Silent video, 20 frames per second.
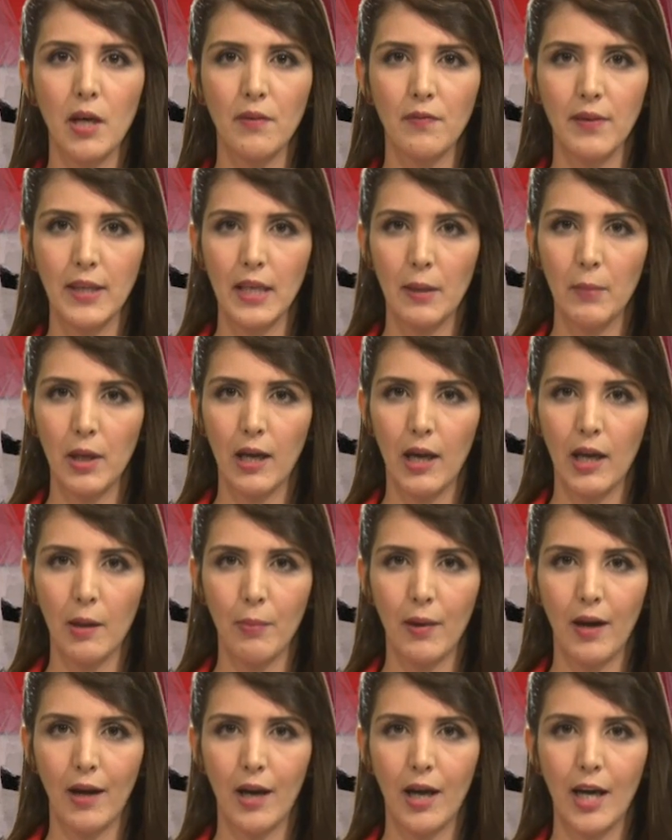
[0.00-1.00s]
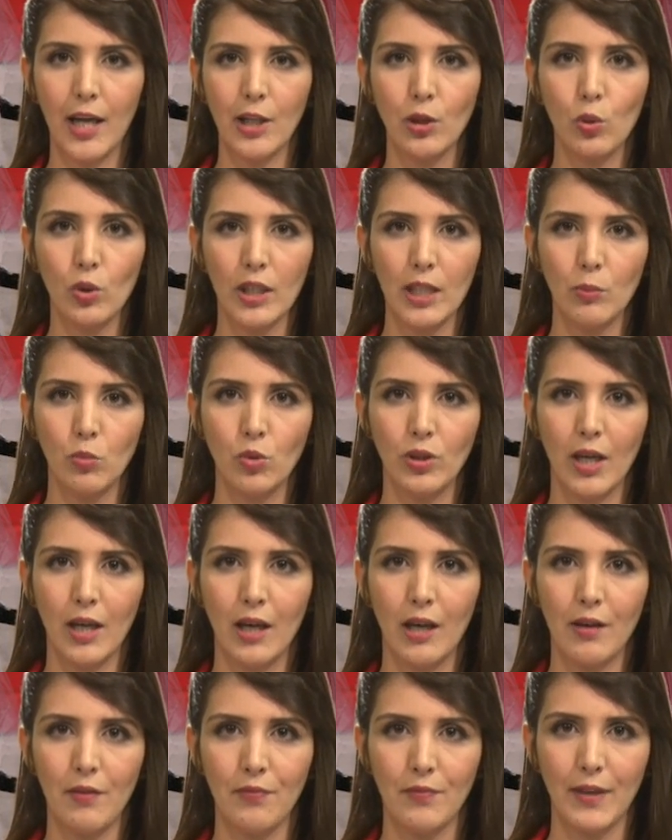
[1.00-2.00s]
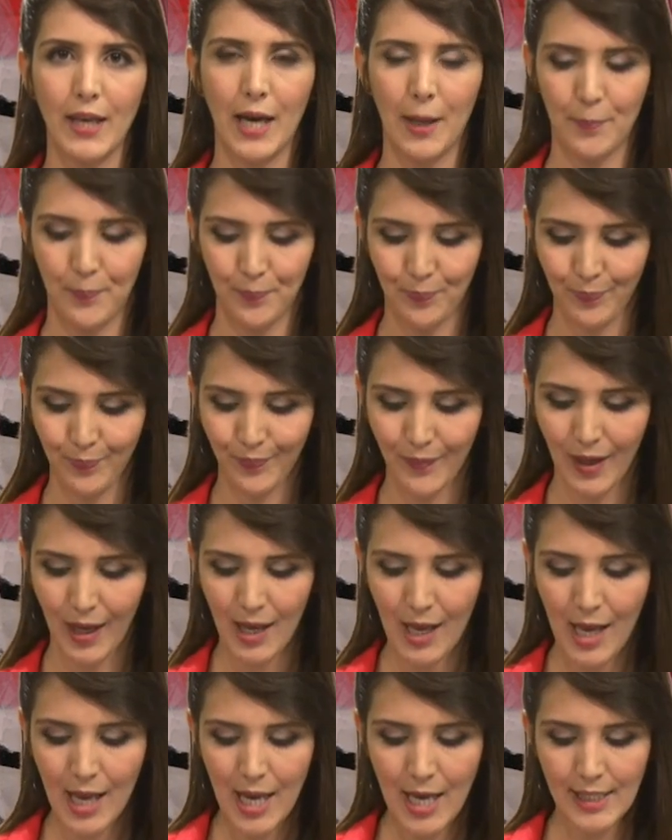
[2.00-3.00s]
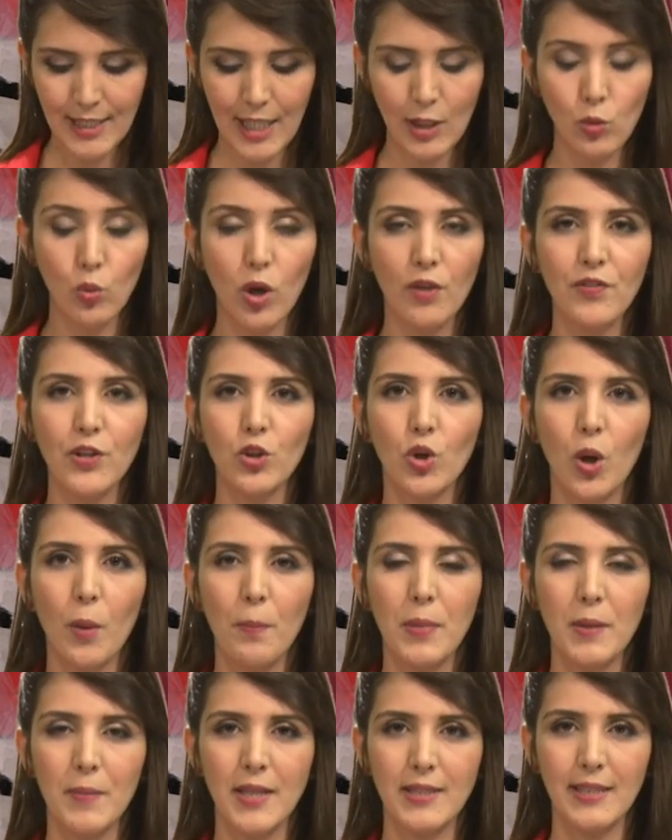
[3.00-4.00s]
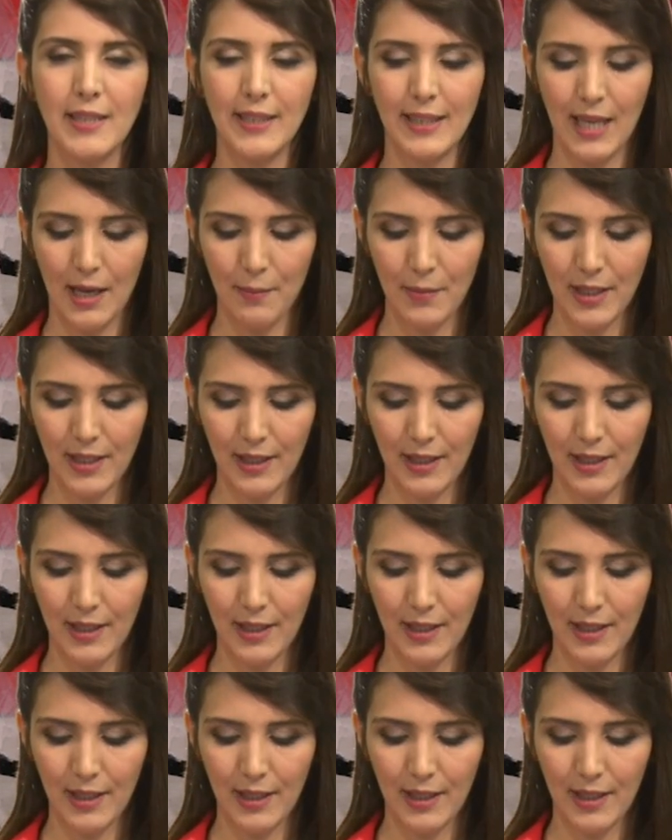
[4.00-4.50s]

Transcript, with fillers: فيهم الأربعة يقيمون فيها سنوافيكم بمزيد من